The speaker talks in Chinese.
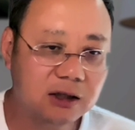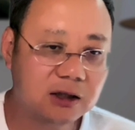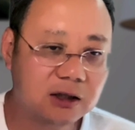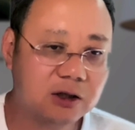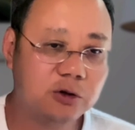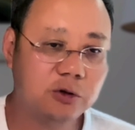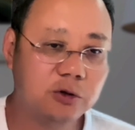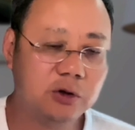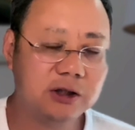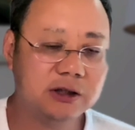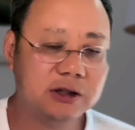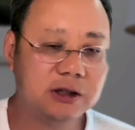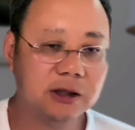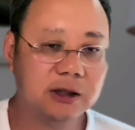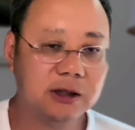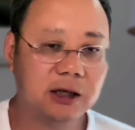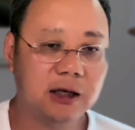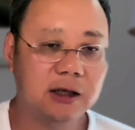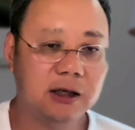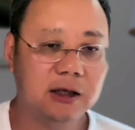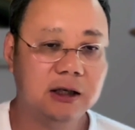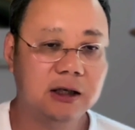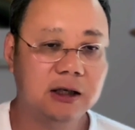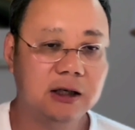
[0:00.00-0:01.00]
留学生呢，
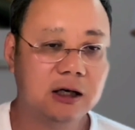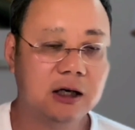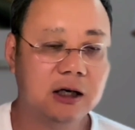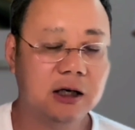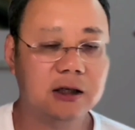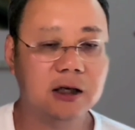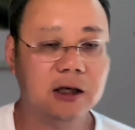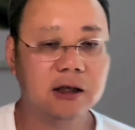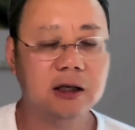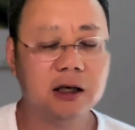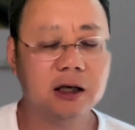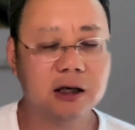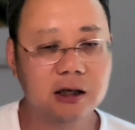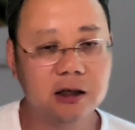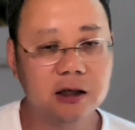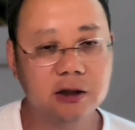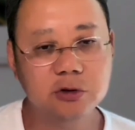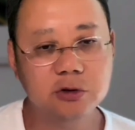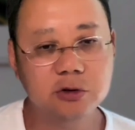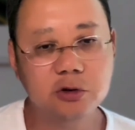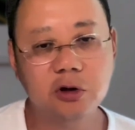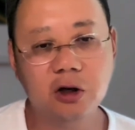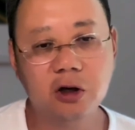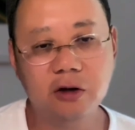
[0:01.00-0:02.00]
可能呢更
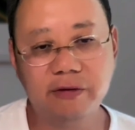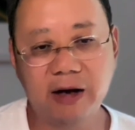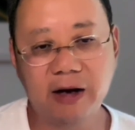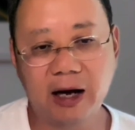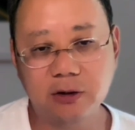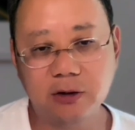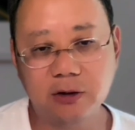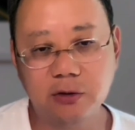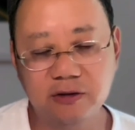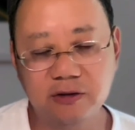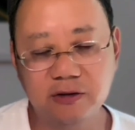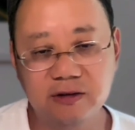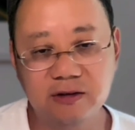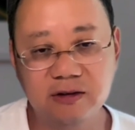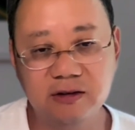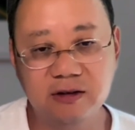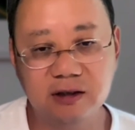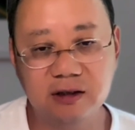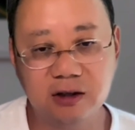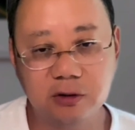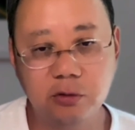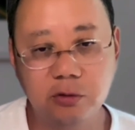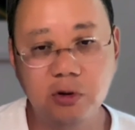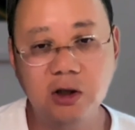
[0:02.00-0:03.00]
缺乏对自己
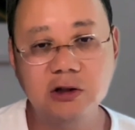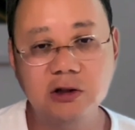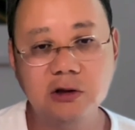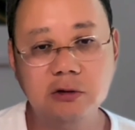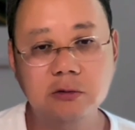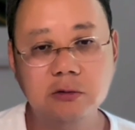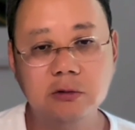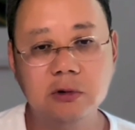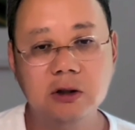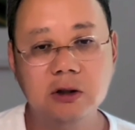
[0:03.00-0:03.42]
的约束，